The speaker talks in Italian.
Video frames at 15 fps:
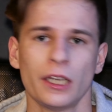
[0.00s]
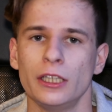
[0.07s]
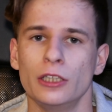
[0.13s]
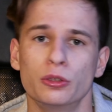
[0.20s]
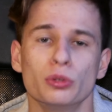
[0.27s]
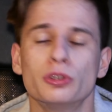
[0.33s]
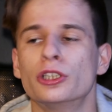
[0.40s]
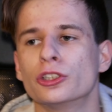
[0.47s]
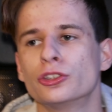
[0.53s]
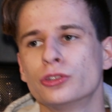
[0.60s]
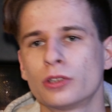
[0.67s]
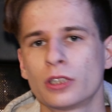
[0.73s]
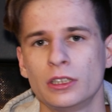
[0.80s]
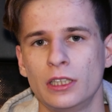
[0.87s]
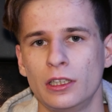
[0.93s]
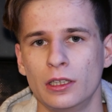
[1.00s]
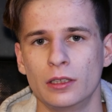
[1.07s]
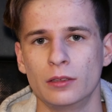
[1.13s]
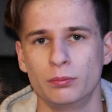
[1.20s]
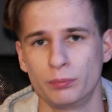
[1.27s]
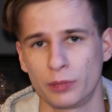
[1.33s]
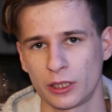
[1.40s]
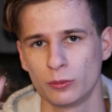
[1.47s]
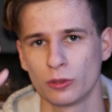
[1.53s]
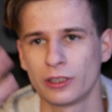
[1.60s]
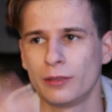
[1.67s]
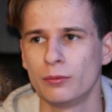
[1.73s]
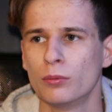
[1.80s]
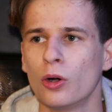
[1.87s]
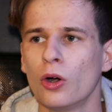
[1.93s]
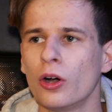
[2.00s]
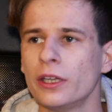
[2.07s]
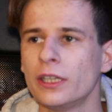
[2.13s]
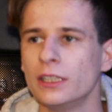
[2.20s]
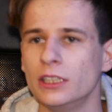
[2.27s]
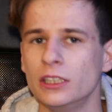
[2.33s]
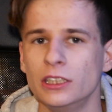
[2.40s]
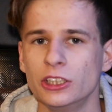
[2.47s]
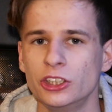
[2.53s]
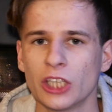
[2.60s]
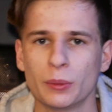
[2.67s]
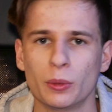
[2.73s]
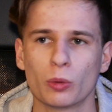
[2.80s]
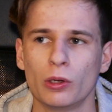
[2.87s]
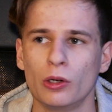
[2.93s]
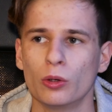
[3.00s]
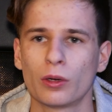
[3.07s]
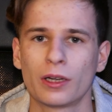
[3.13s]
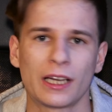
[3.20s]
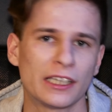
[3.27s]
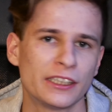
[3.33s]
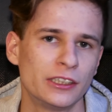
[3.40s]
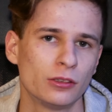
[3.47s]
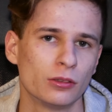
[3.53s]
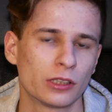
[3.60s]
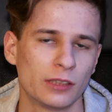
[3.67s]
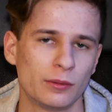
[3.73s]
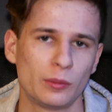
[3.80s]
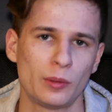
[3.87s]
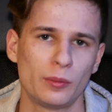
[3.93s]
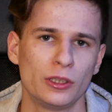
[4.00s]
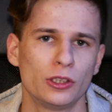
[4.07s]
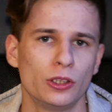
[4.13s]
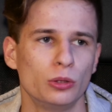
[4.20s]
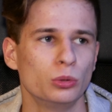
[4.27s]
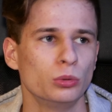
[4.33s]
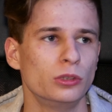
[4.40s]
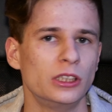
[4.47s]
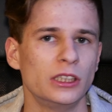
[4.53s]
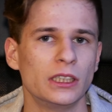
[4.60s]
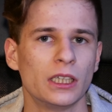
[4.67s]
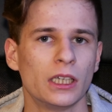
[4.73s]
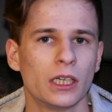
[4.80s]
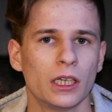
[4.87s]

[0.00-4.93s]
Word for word: il successore del primo Game Boy, diciamo quello classico che avevamo in mente tutti,